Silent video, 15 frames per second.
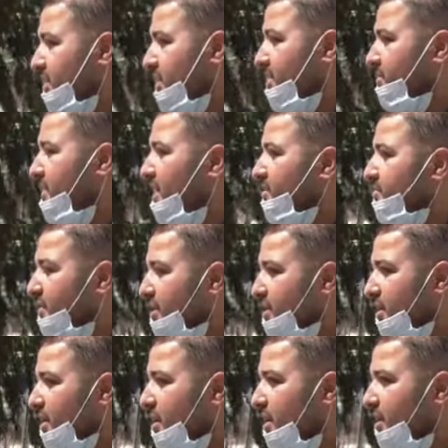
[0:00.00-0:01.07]
يعني بعد
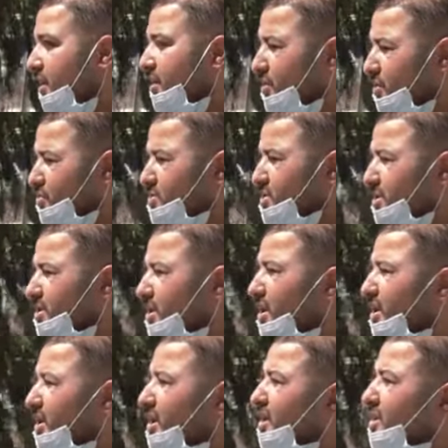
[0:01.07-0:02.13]
فكرة
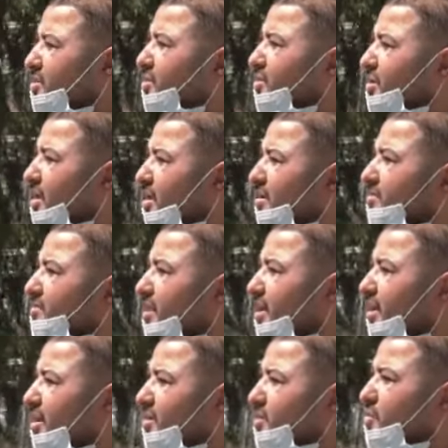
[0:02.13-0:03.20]
وصلنا لها انه
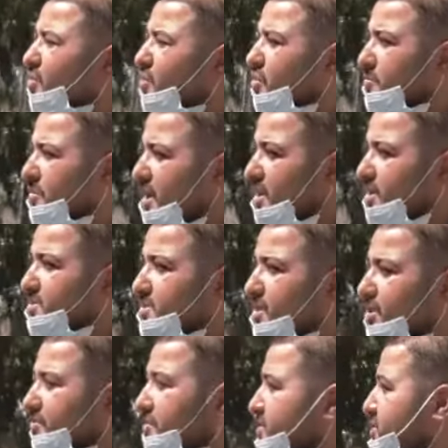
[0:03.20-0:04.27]
كرفان
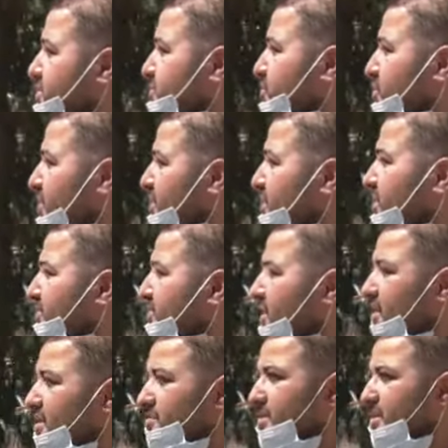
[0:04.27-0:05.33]
وبيتزا فيش بكل الضفة
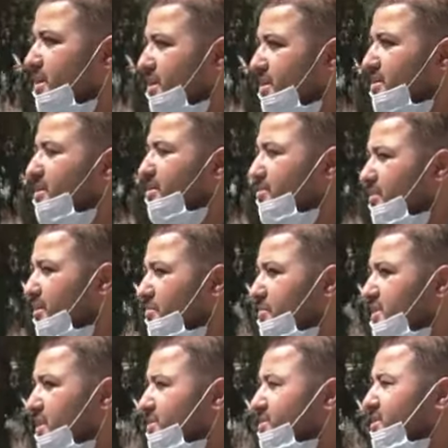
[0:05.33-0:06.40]
الغربية يعني كرفان
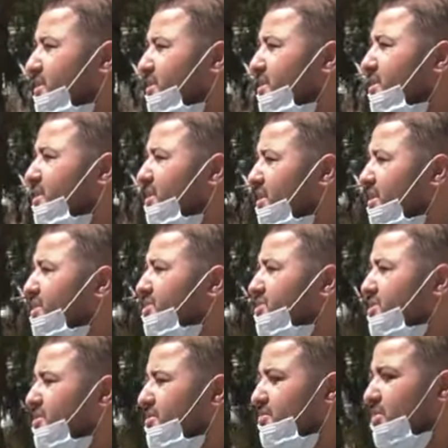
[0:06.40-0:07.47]
بيتزا هيك
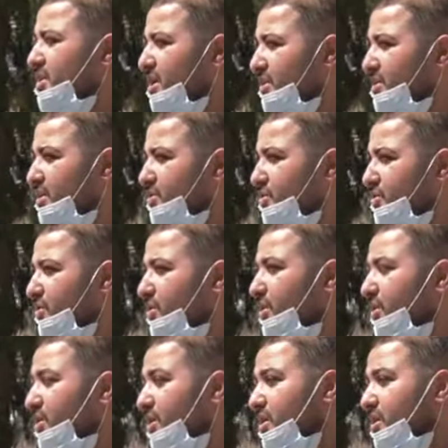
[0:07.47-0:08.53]
شيء من هذا النوع
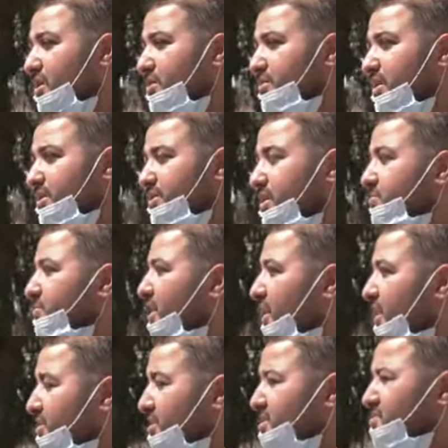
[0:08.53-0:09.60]
فتعبنا
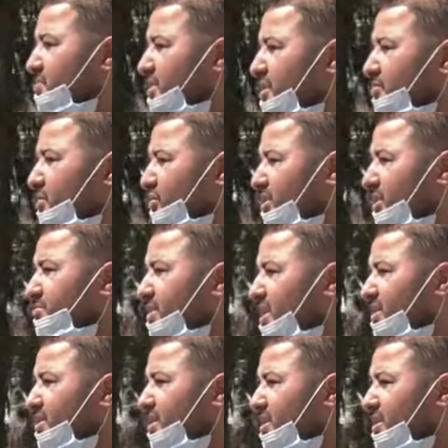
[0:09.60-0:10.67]
لتصميمه وتعبنا
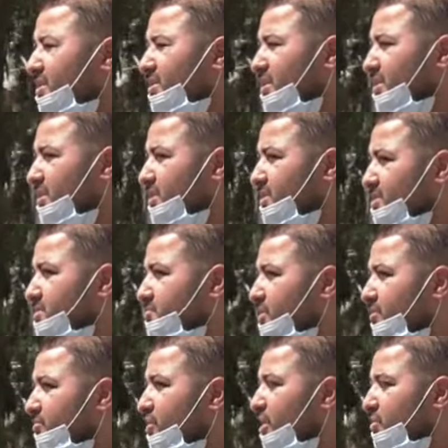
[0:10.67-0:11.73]
كثير كثير
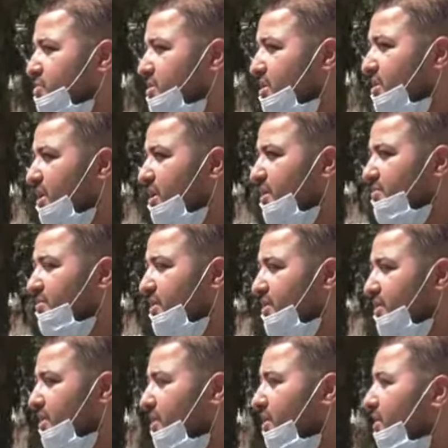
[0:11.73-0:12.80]
لتصميمه لوصلنا
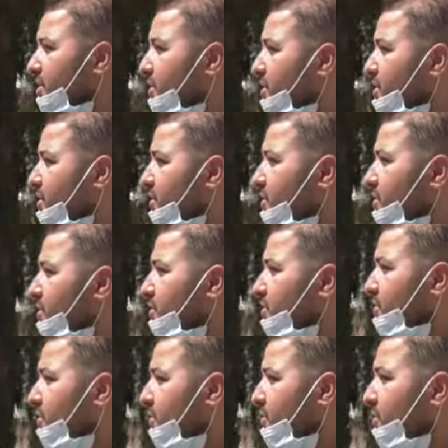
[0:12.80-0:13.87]
للفكرة
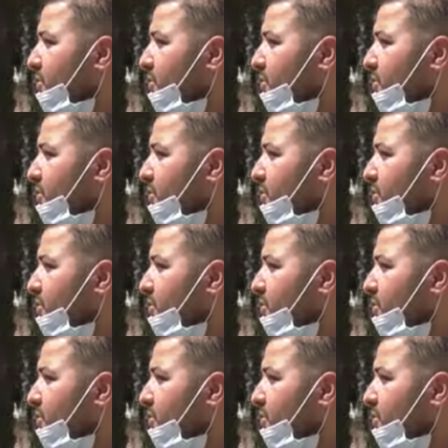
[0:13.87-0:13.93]
و